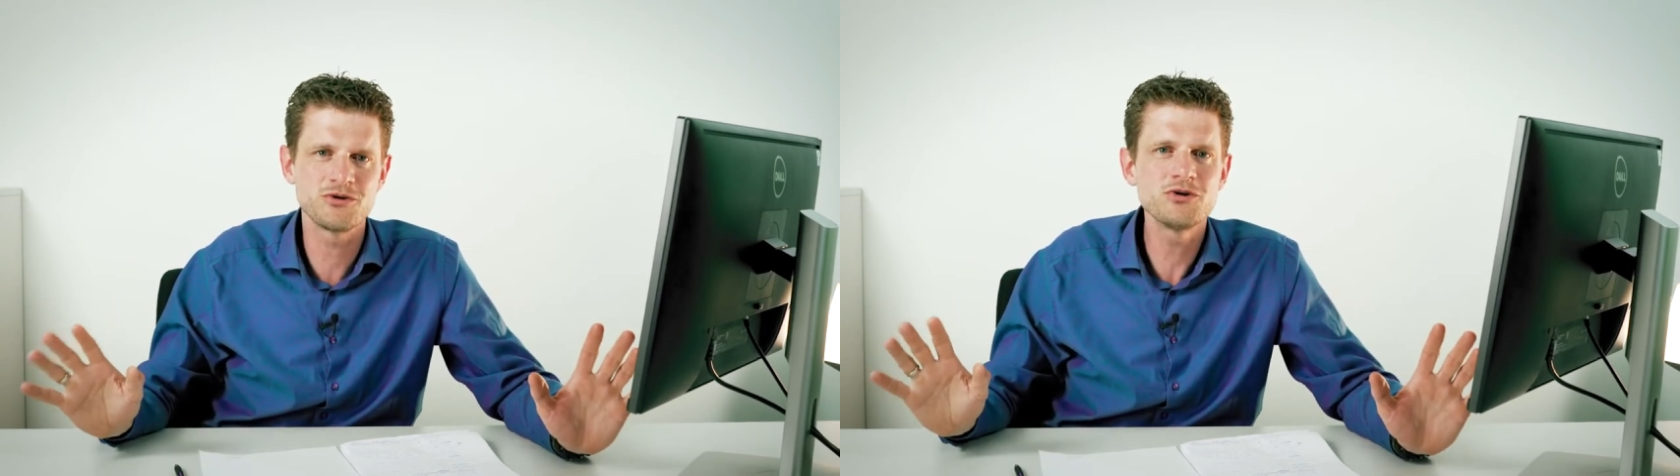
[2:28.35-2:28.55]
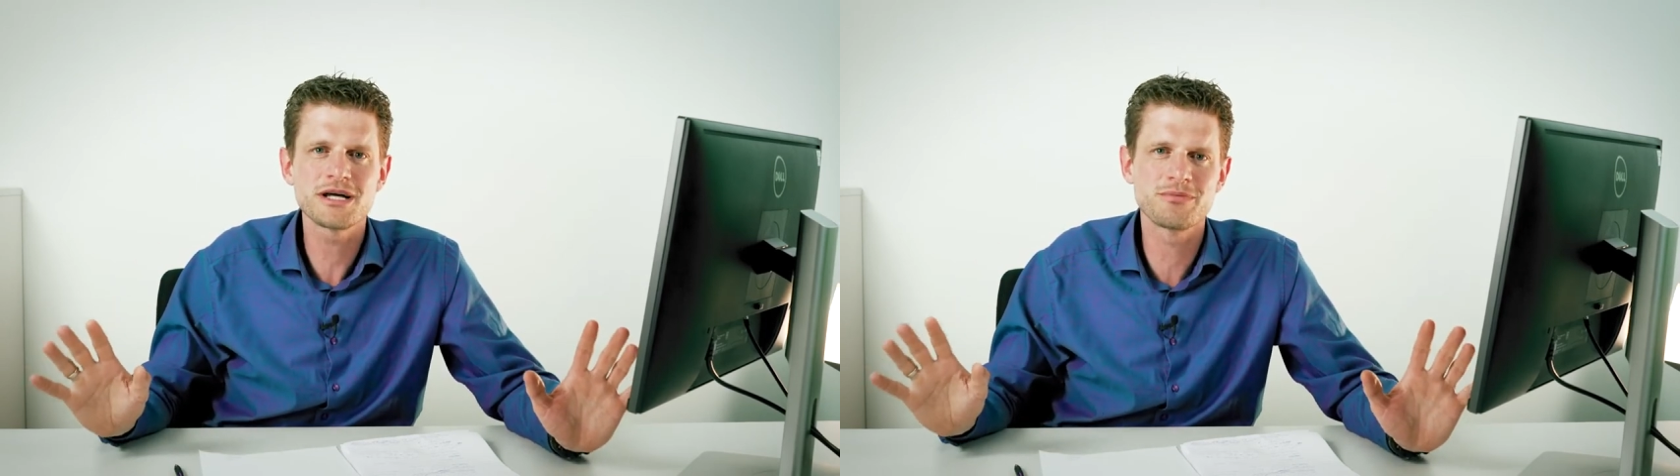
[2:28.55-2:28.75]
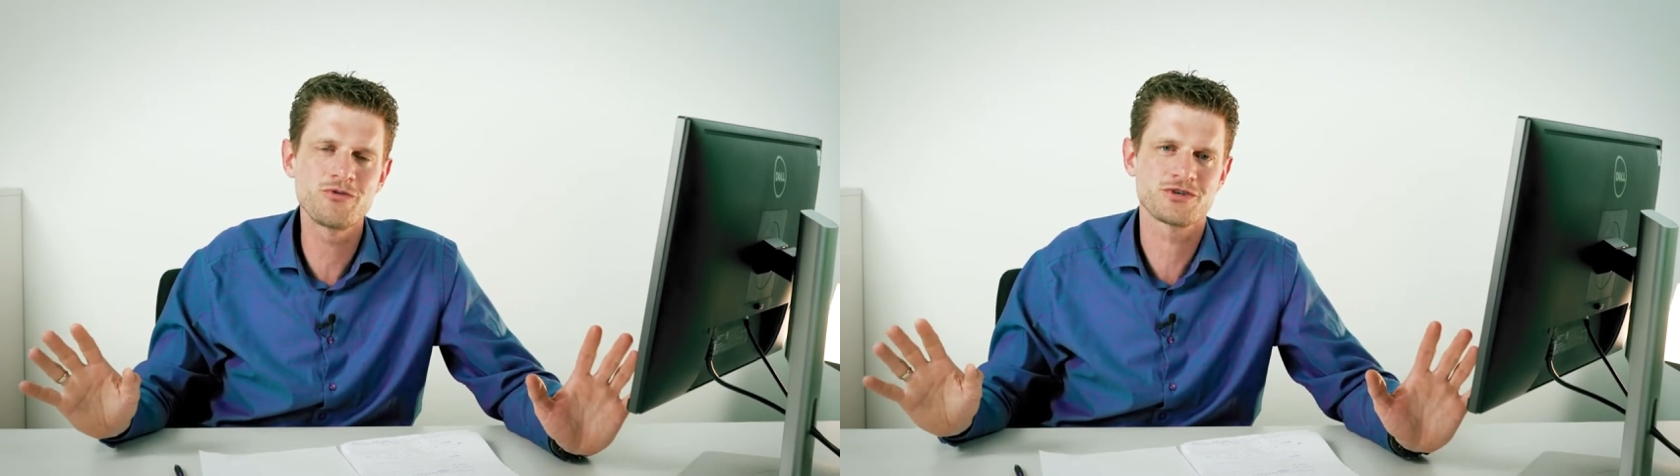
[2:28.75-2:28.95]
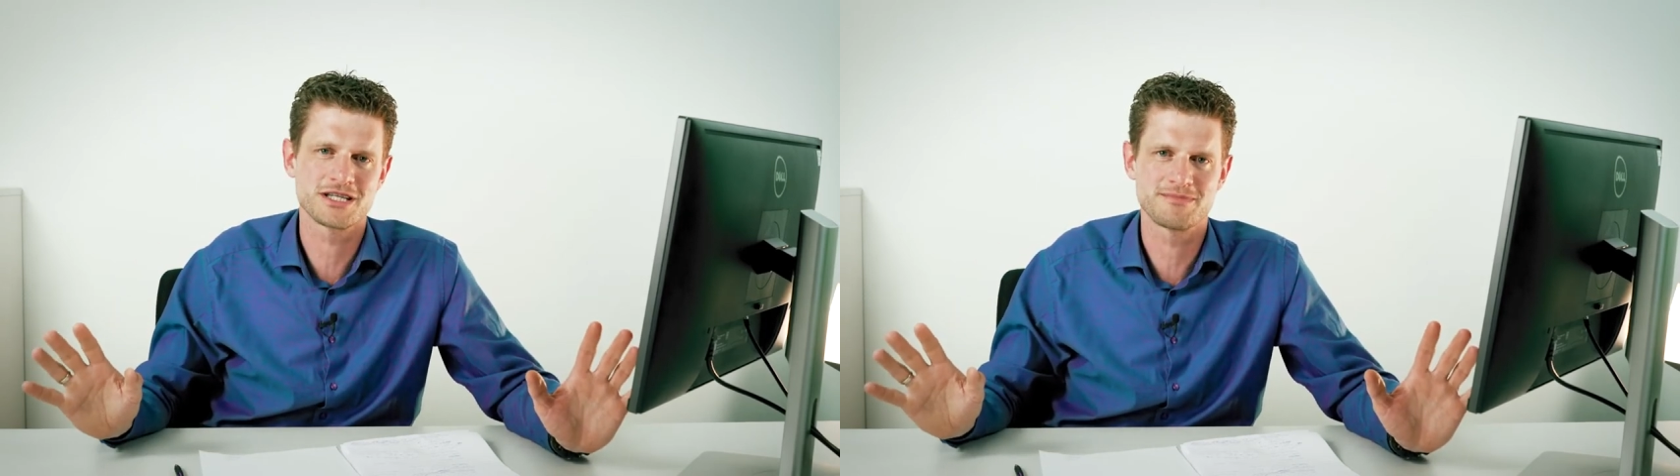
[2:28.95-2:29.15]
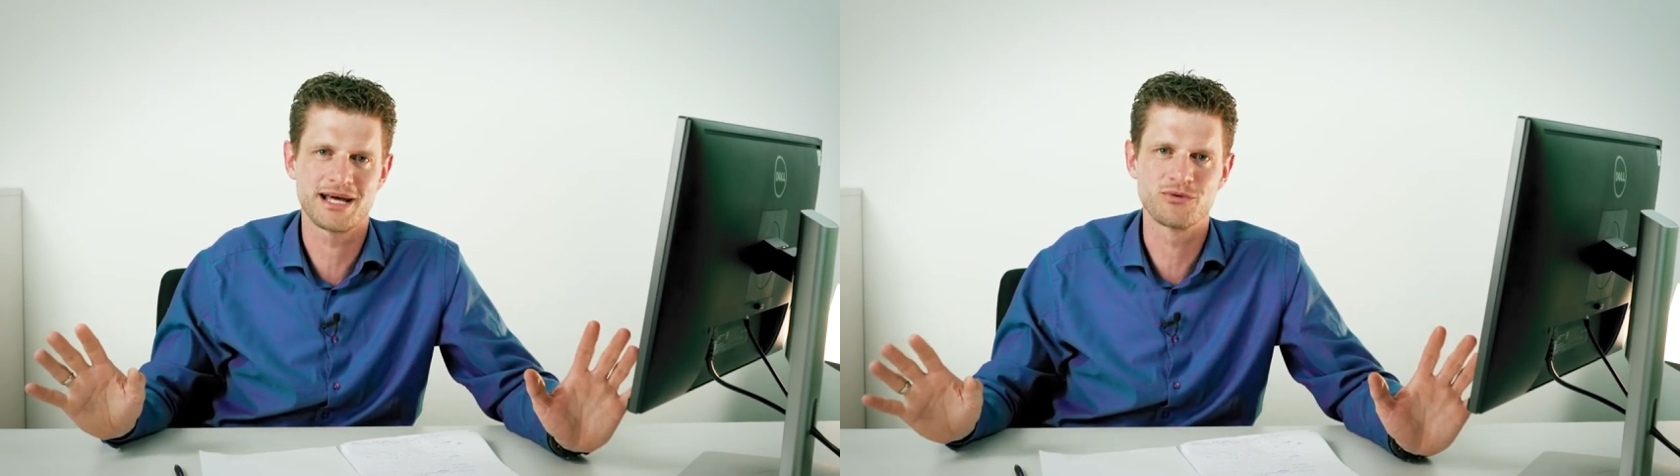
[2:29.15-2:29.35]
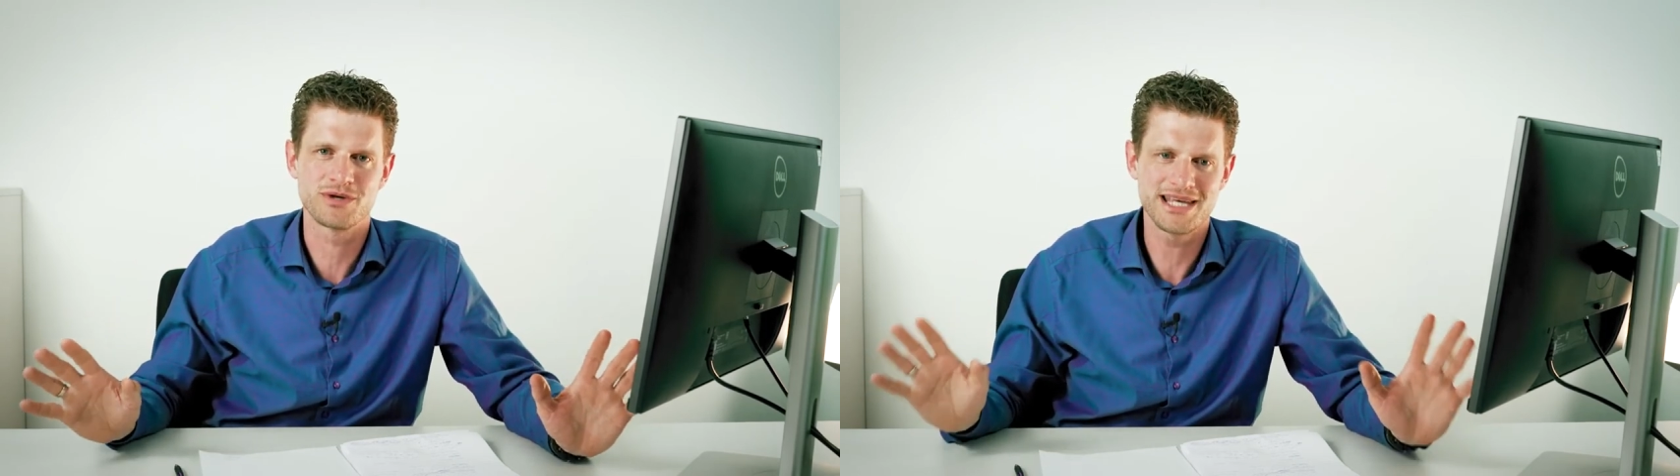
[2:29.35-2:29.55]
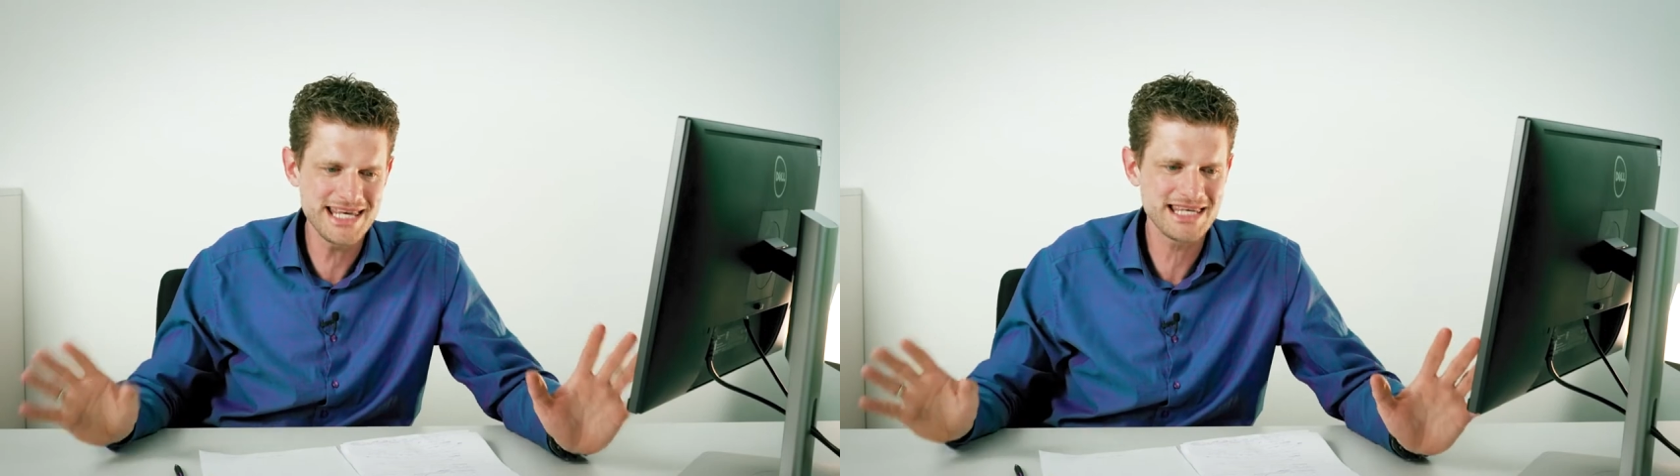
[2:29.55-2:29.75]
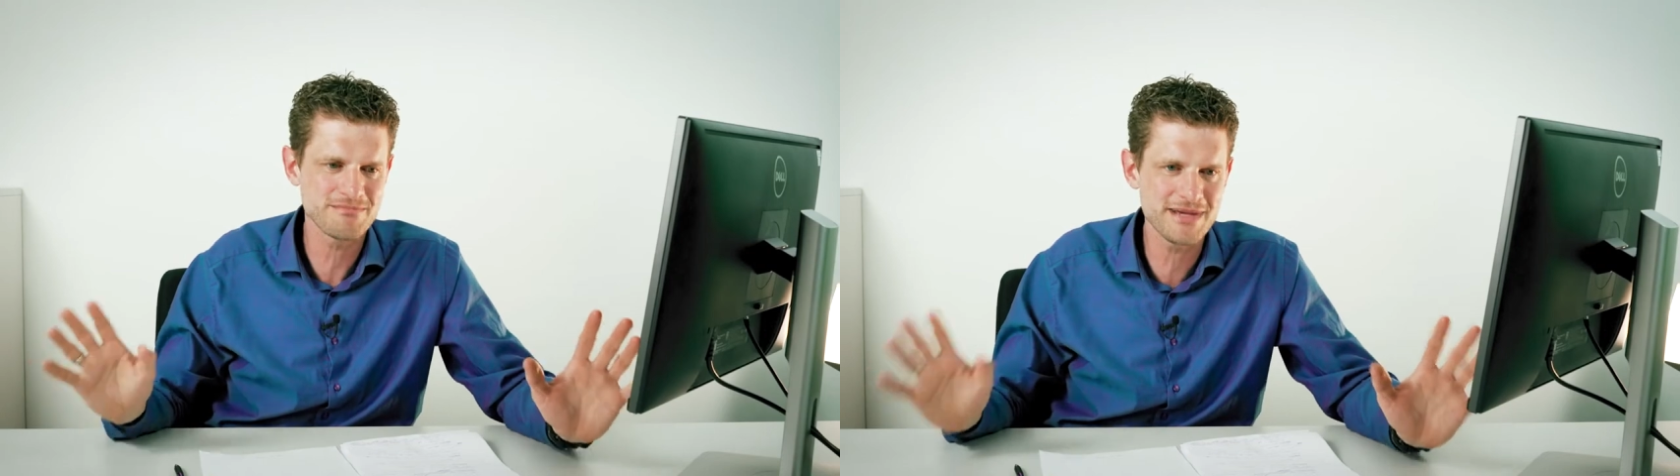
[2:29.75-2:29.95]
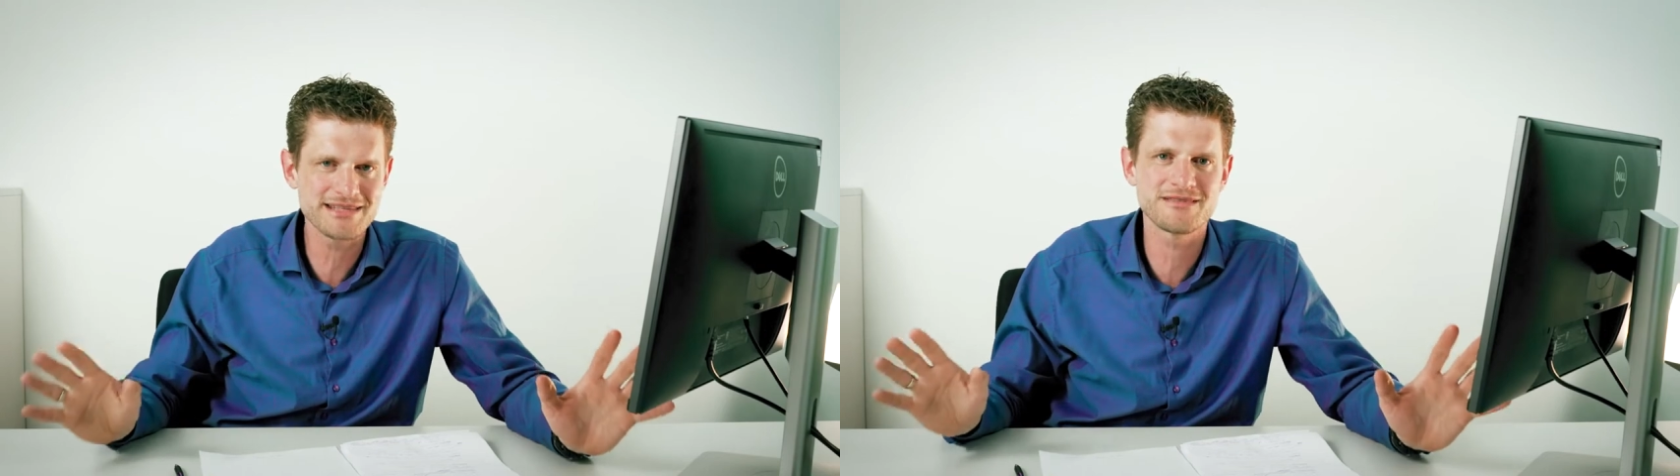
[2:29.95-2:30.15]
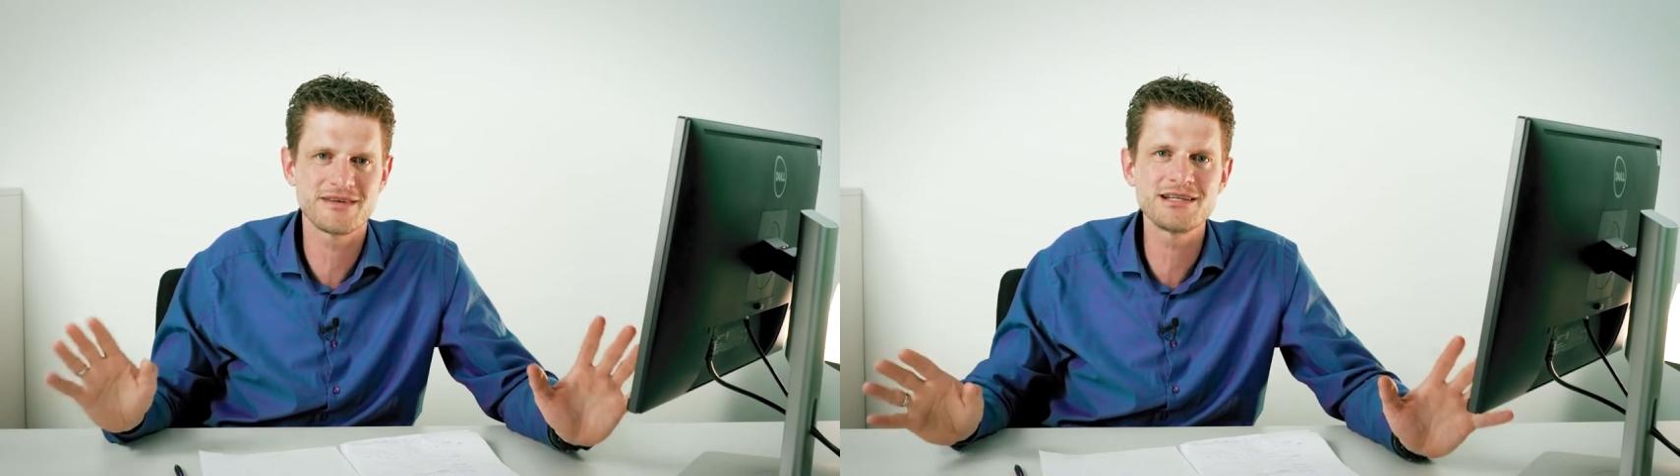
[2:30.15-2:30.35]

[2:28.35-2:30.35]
irgendeiner Prüfstandsplanung. Ich messe, wenn